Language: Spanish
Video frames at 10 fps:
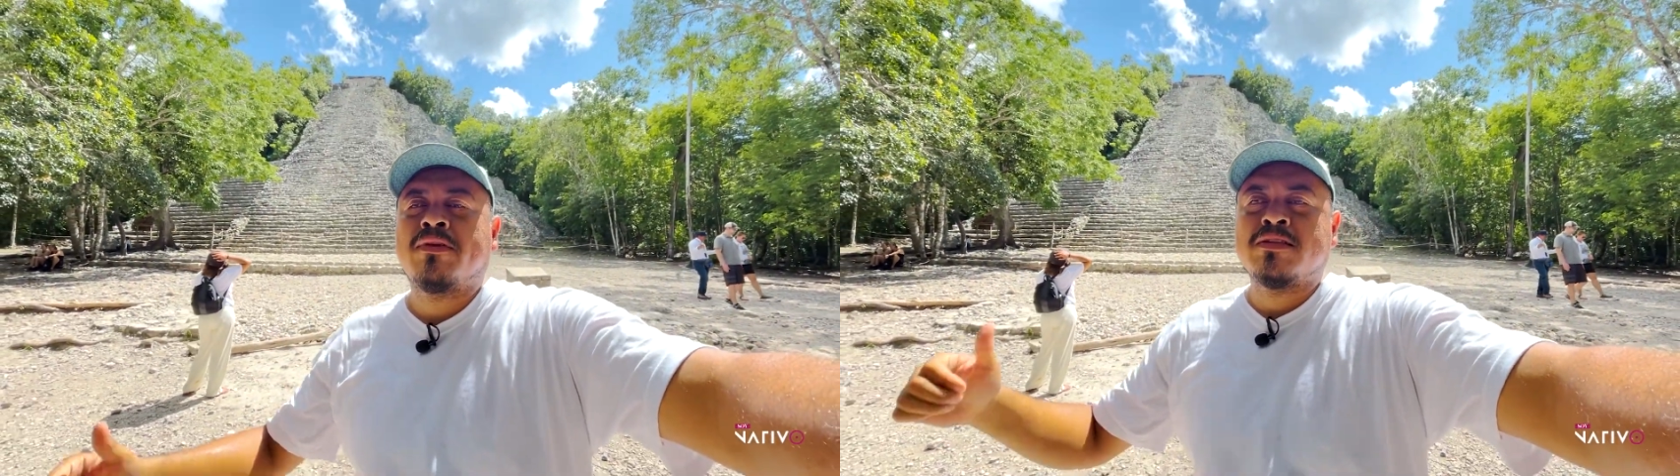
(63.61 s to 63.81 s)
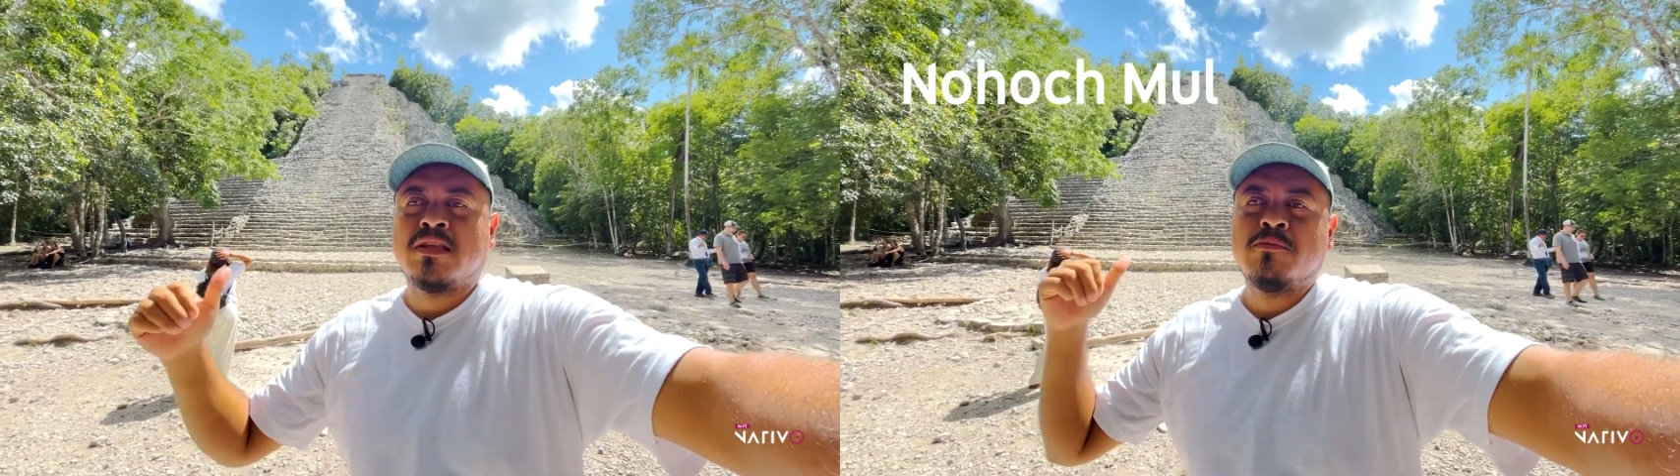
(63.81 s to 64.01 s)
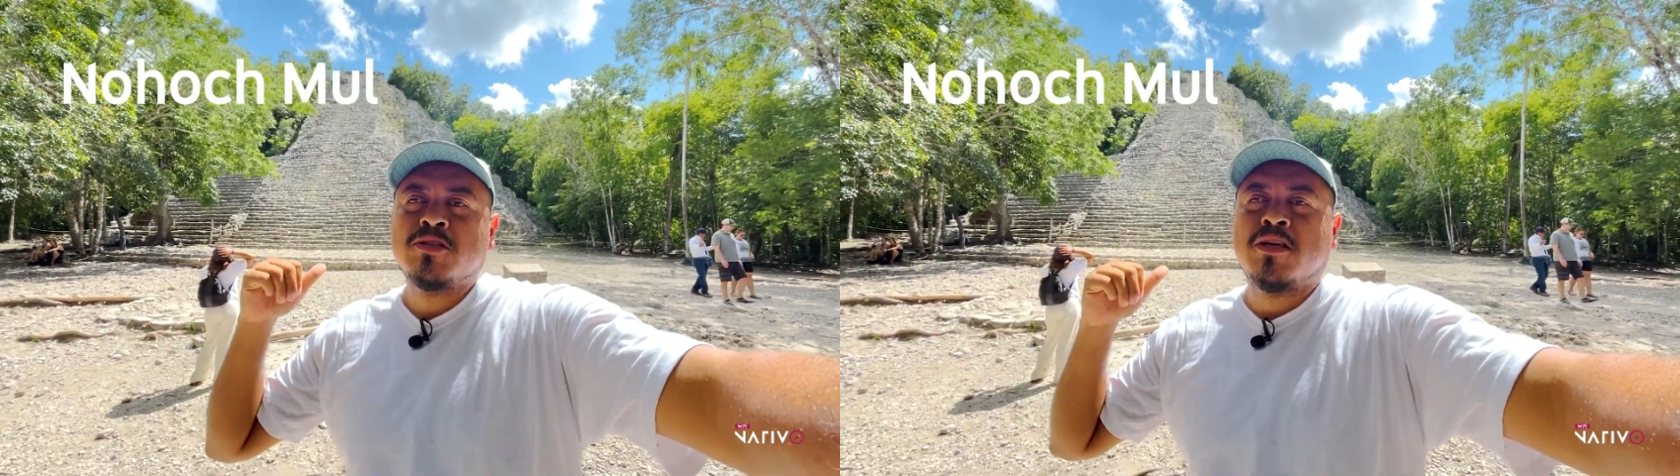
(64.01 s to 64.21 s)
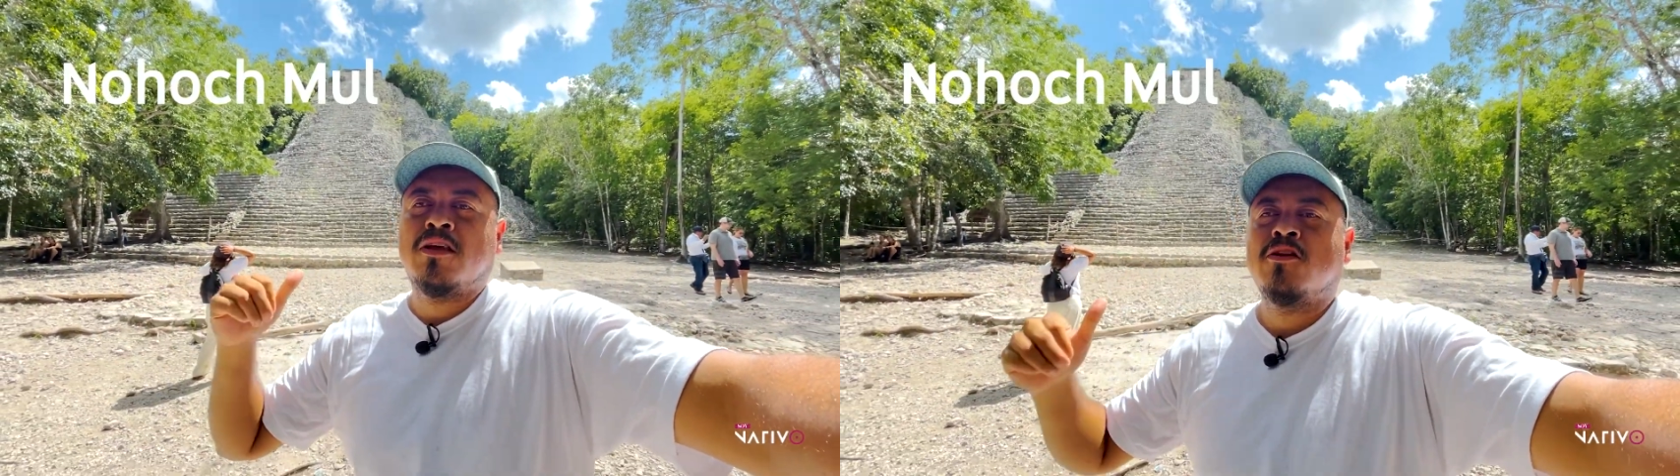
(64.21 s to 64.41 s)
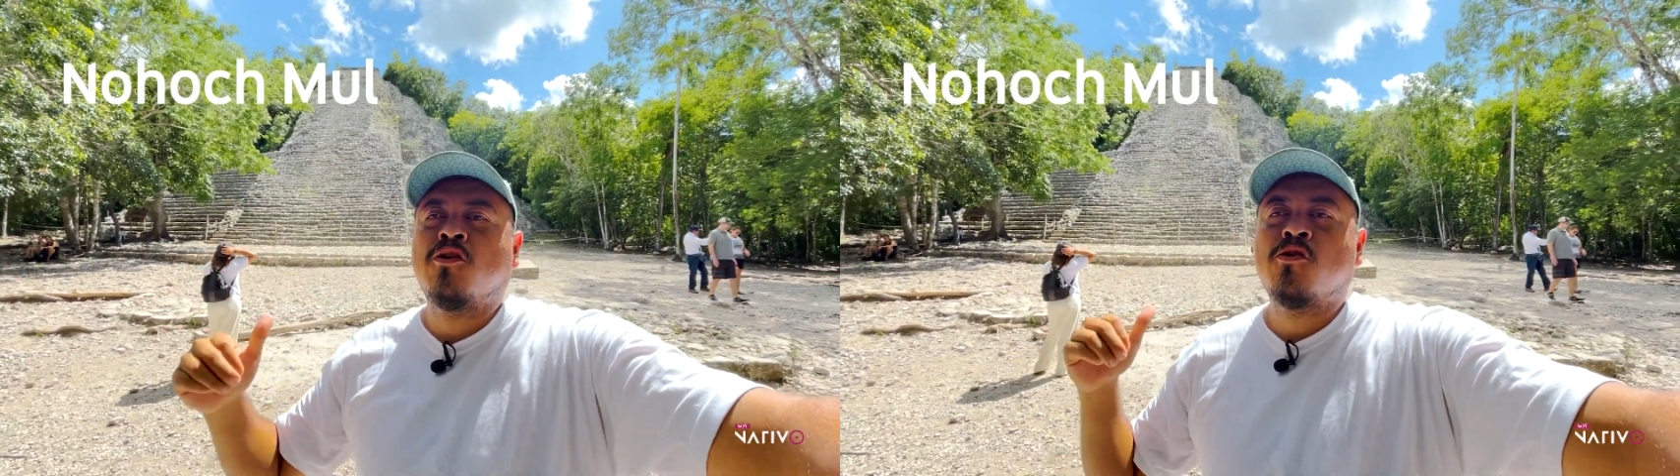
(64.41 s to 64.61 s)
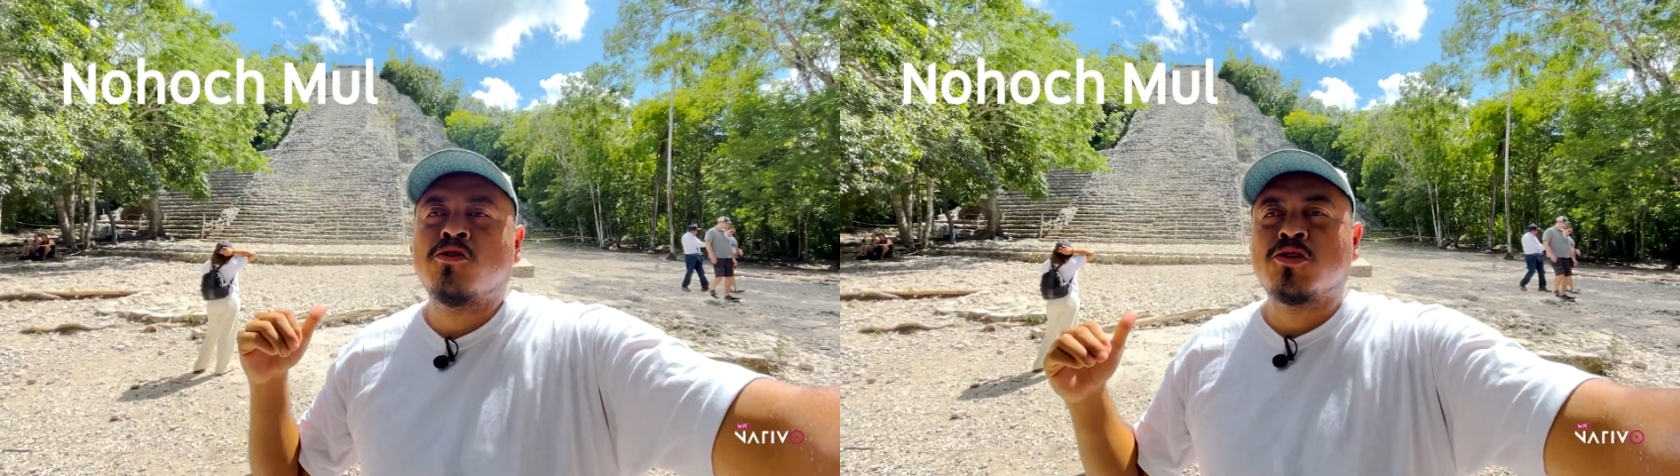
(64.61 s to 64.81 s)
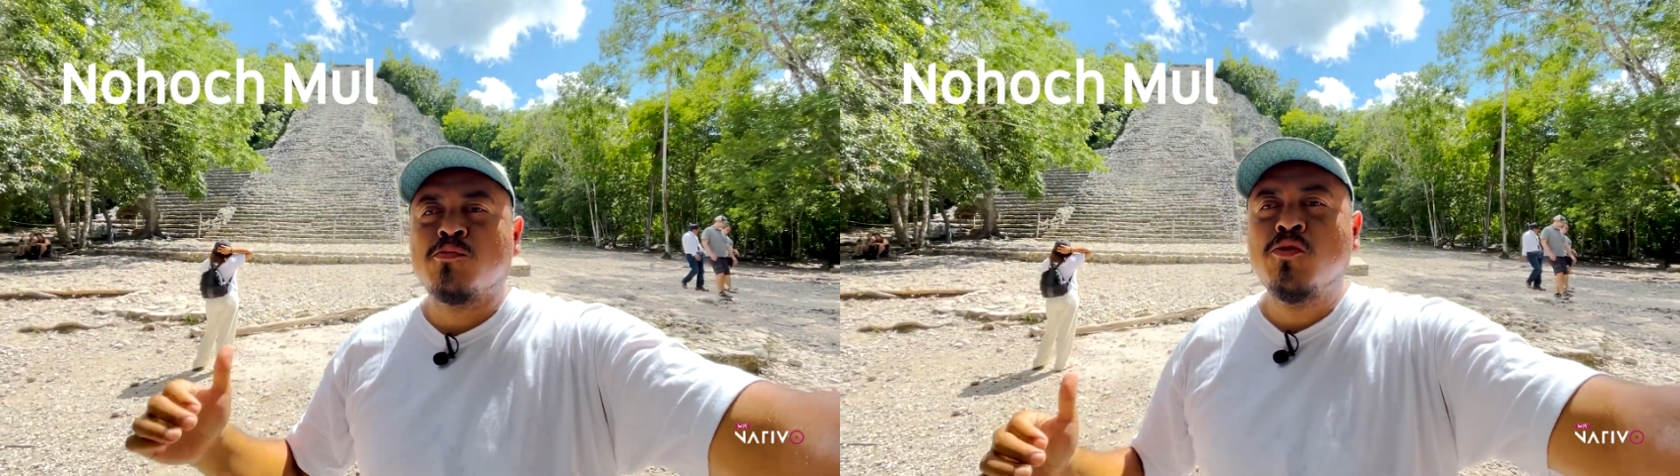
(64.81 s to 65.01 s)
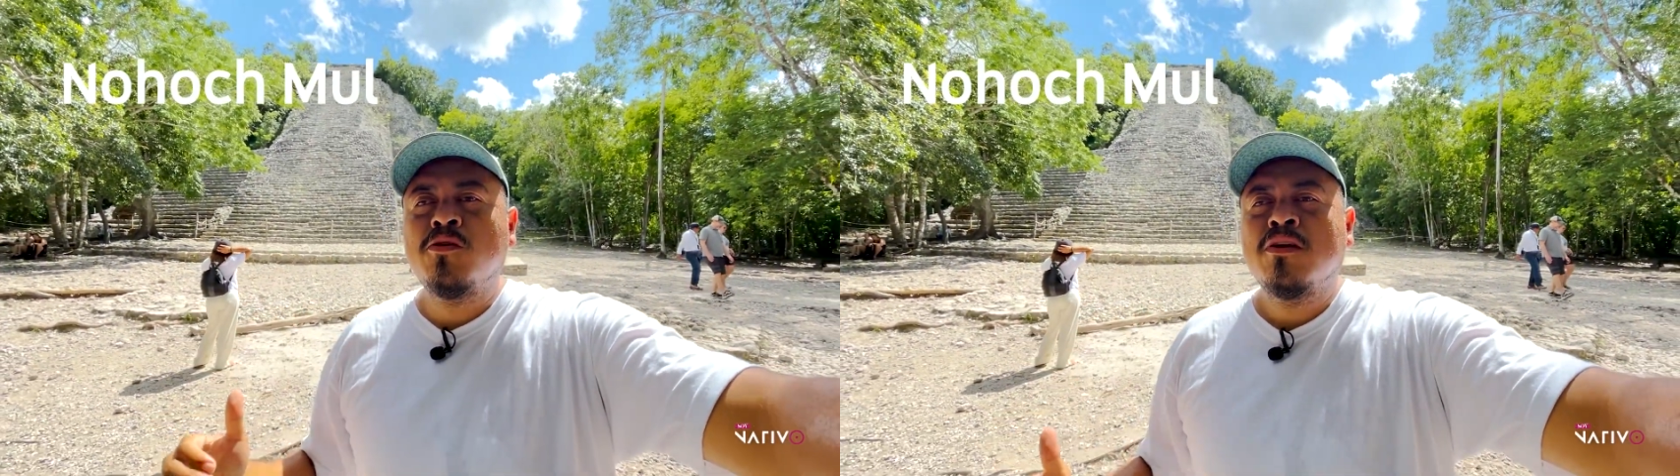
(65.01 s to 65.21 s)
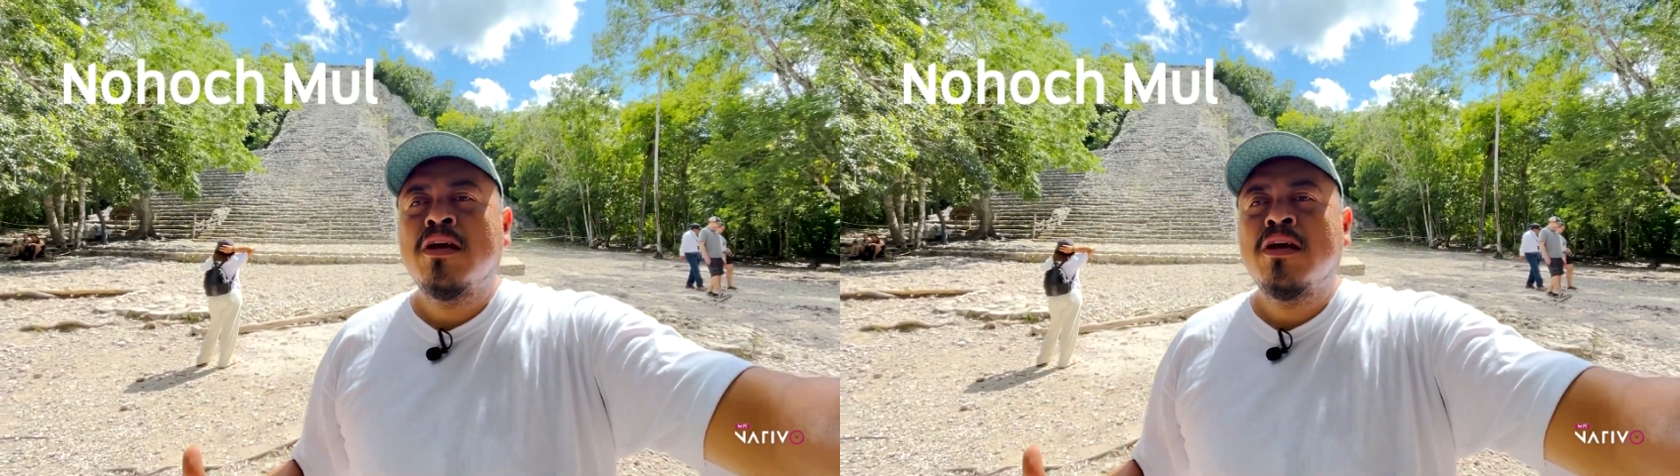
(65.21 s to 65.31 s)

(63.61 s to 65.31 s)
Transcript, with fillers: Estamos en el Nojoshmul.